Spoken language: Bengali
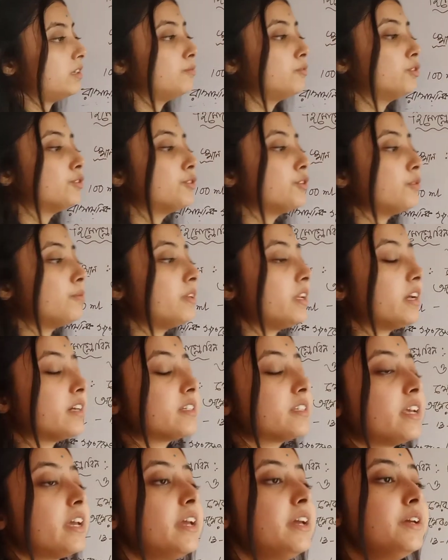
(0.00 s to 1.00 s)
হিমোগ্লোবিন
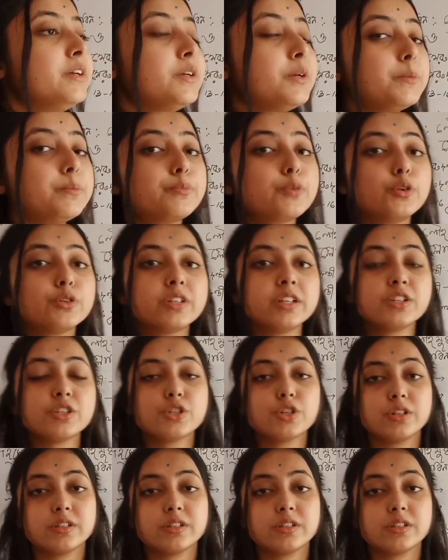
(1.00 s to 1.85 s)
একটি প্রোটিন